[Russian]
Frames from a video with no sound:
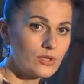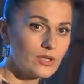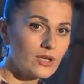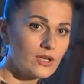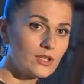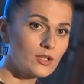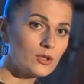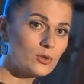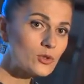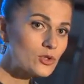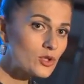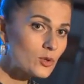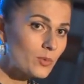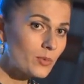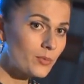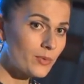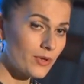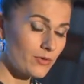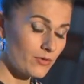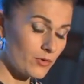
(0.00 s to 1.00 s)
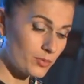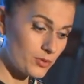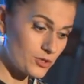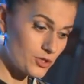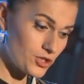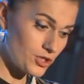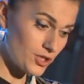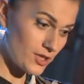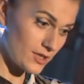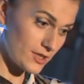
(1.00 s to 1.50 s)
я не то чтобы
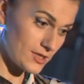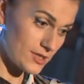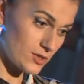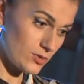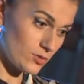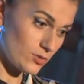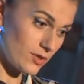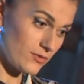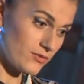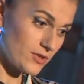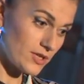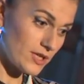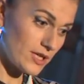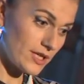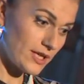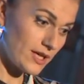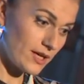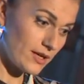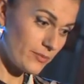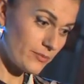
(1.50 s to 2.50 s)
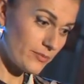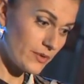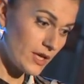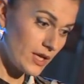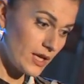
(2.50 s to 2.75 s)
перевоплощалась, но, наверное, я